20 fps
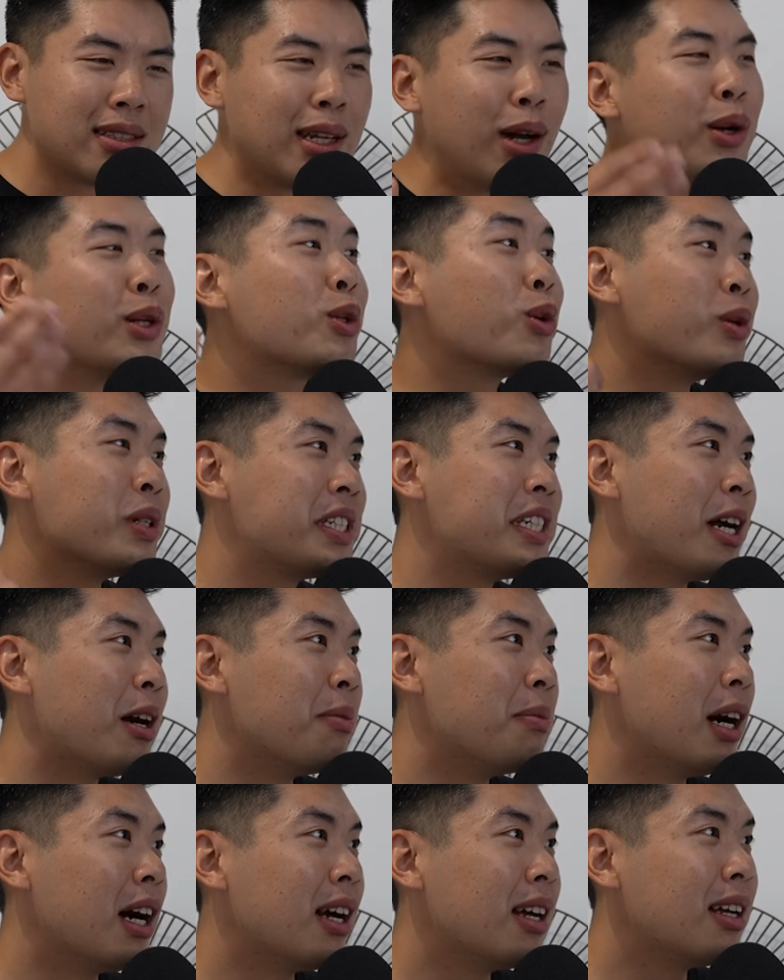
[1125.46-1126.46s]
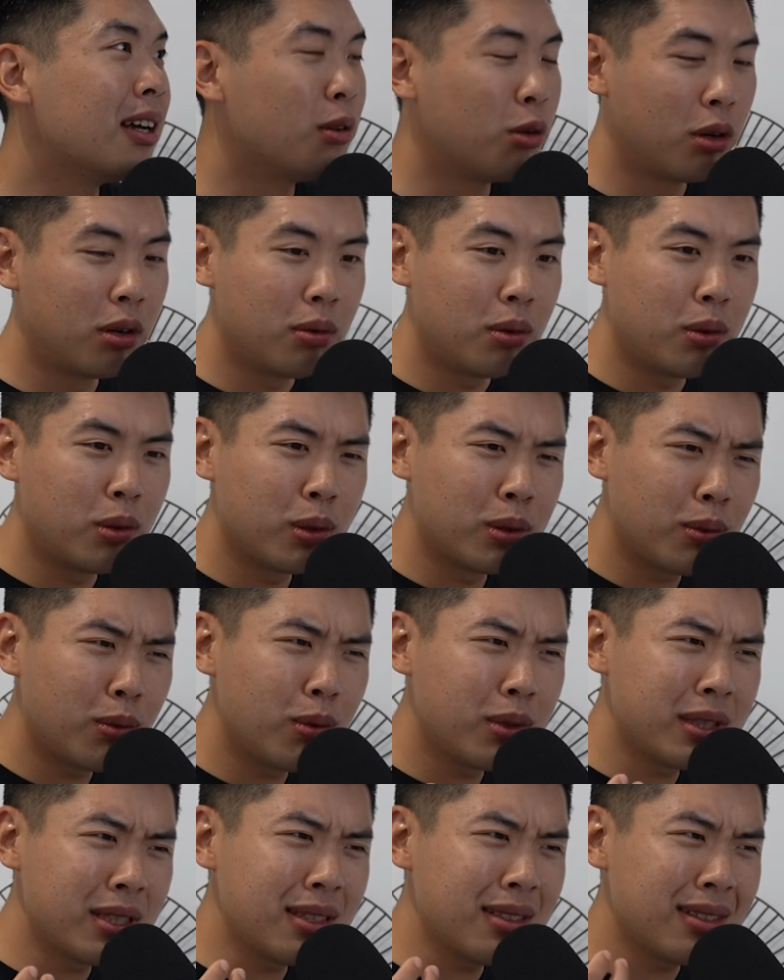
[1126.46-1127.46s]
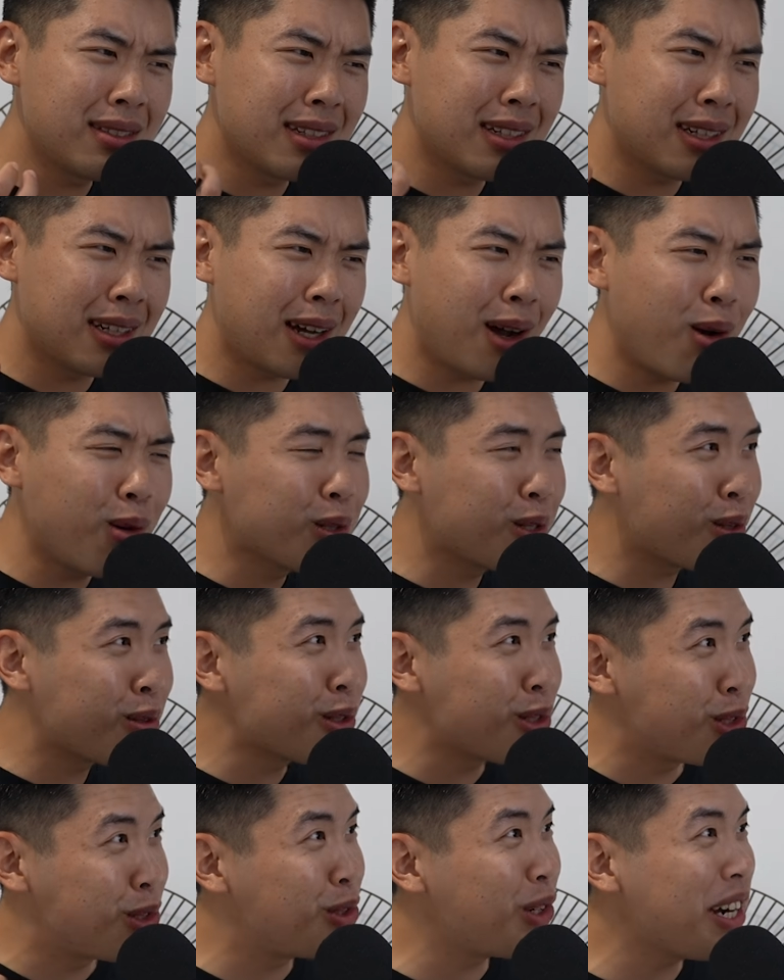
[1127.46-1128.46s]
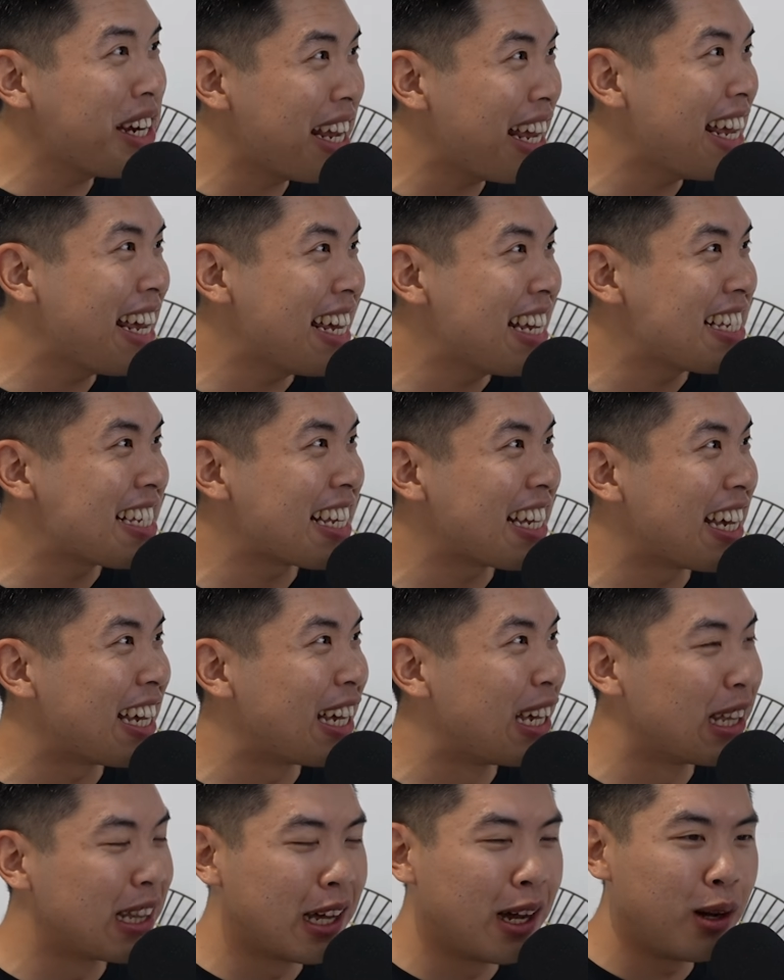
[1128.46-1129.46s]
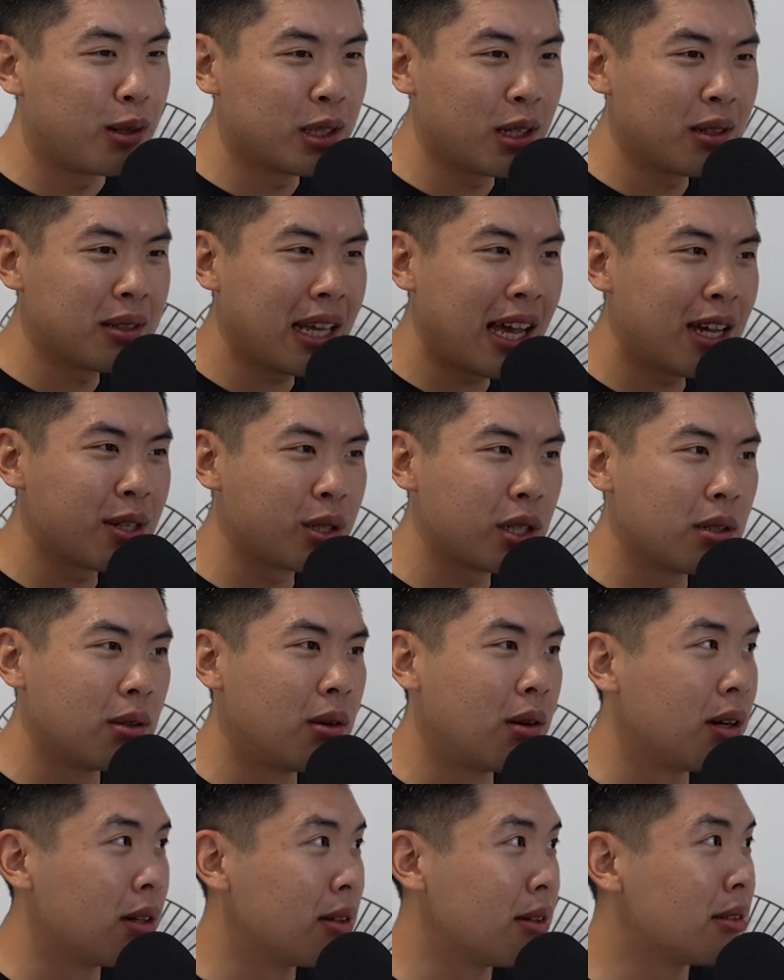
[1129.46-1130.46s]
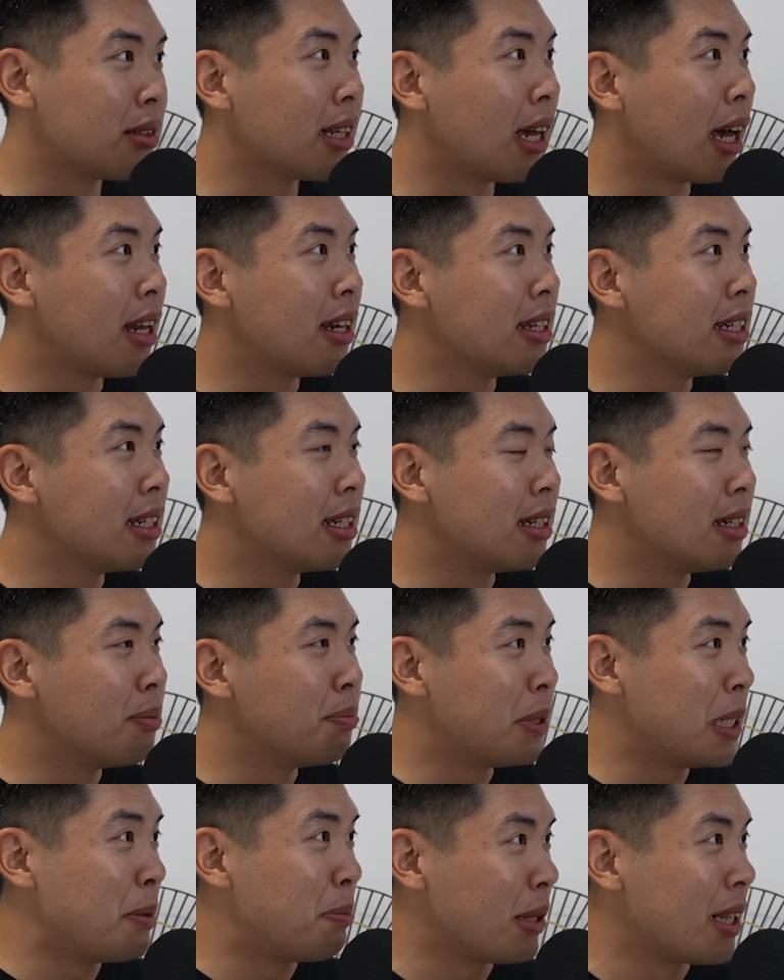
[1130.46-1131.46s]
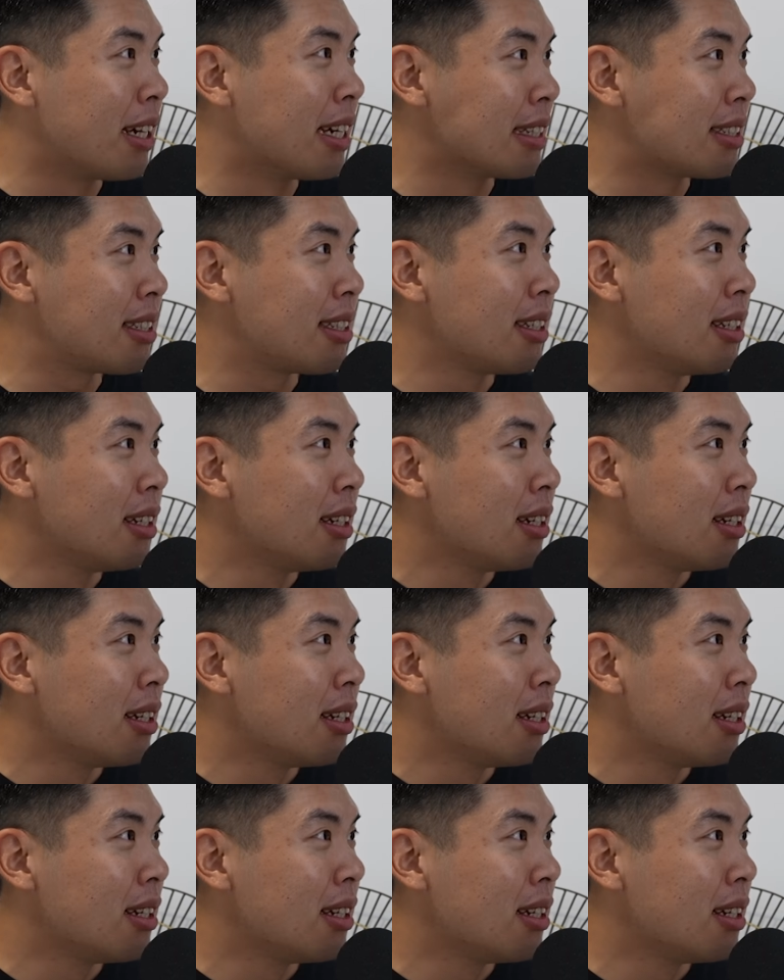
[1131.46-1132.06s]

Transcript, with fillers: 你知道会多想吗？我我我是。高中 straight A 哎，然后我到大学，哇，我拿了一个 B plus。